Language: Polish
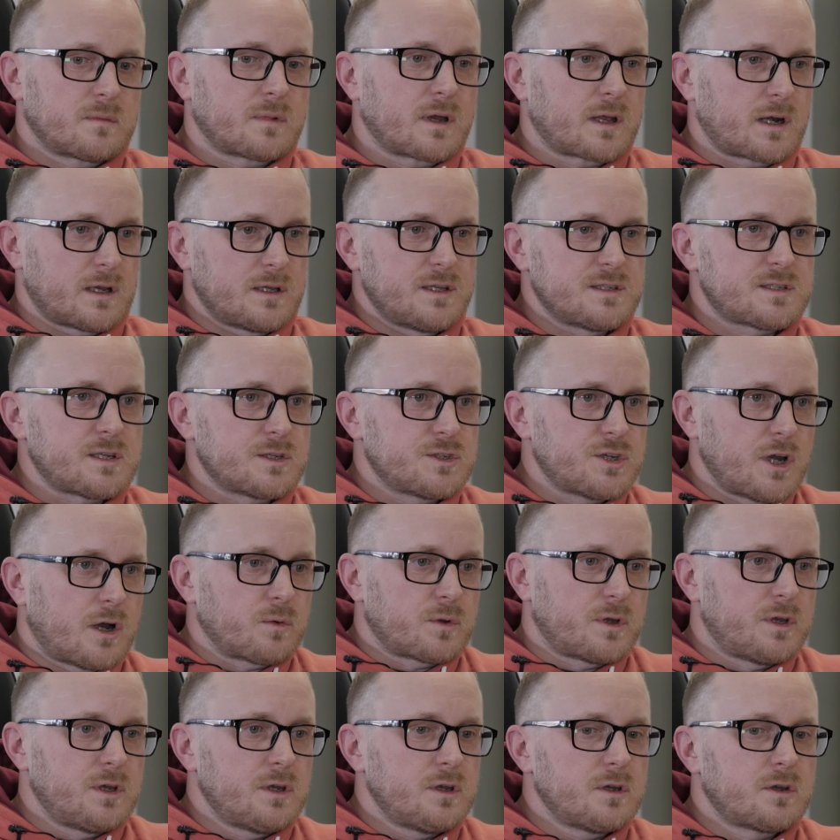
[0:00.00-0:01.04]
granice
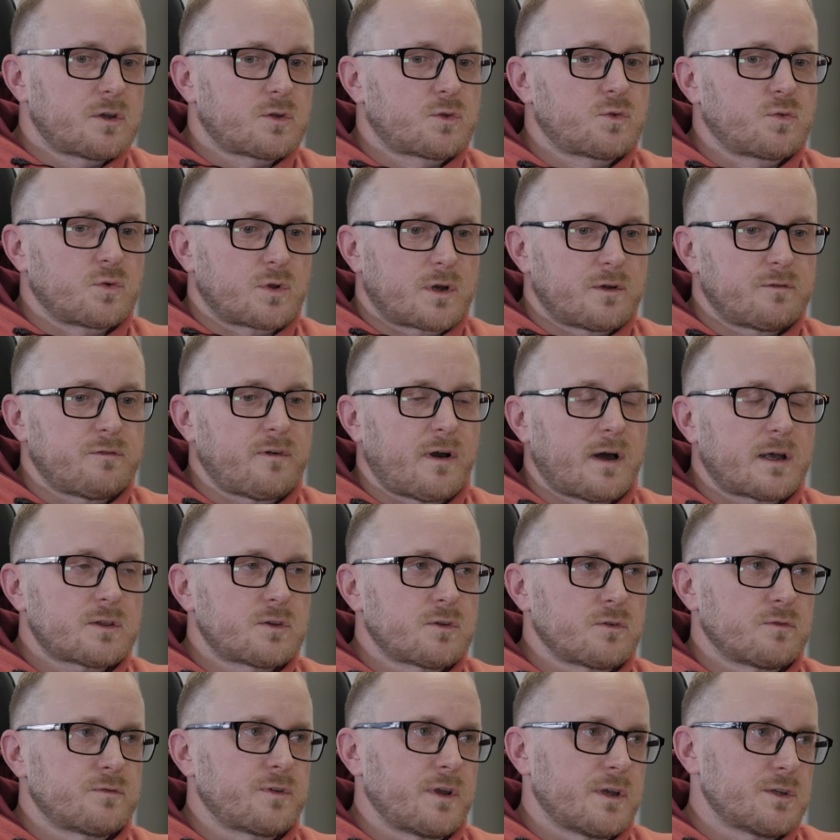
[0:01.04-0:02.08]
działki, które
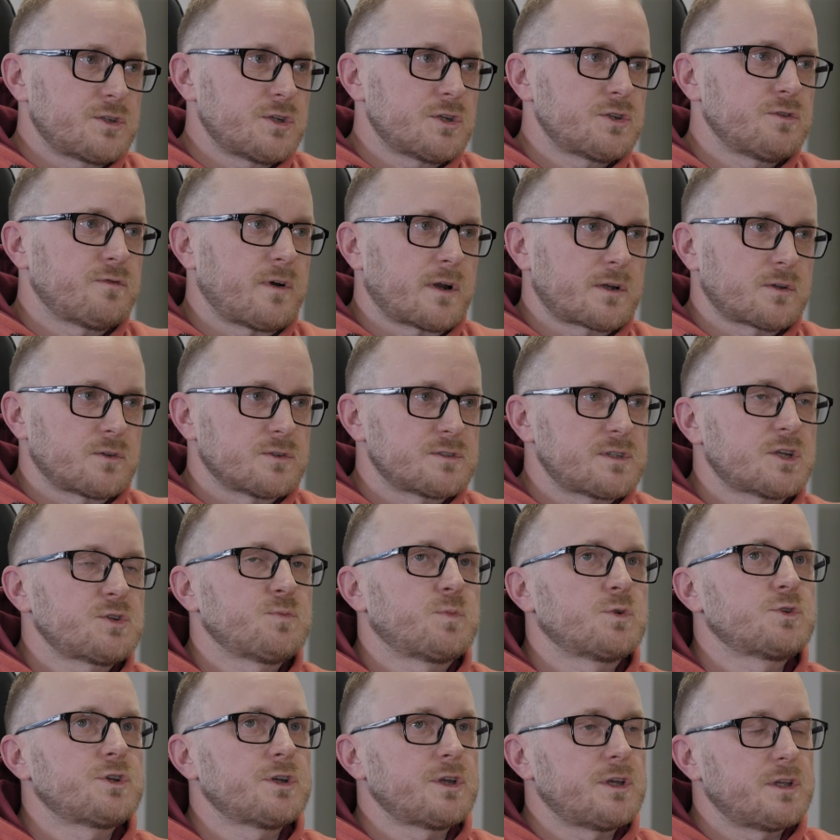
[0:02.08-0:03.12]
warto wiedzieć, warto znać,
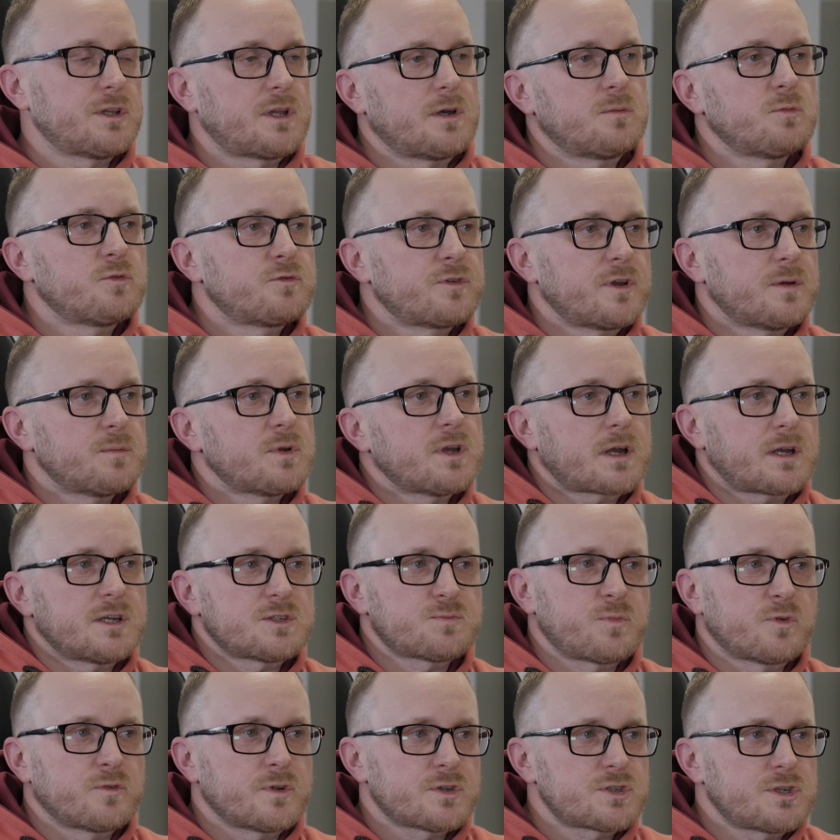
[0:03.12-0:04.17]
bo dzięki temu wiemy, jaka
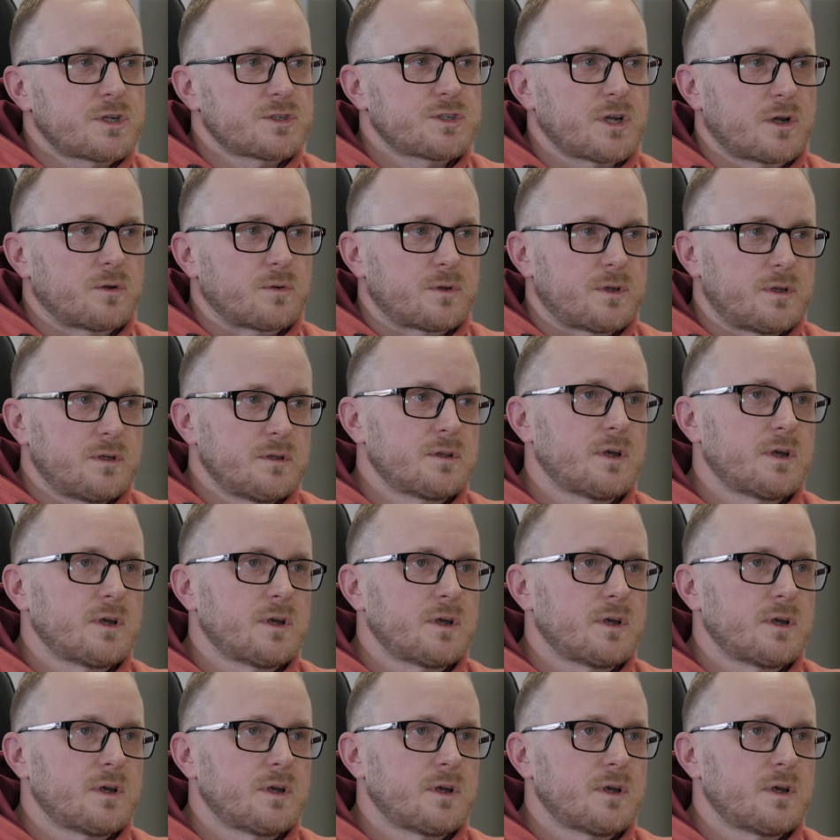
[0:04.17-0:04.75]
jest powierzchnia działki.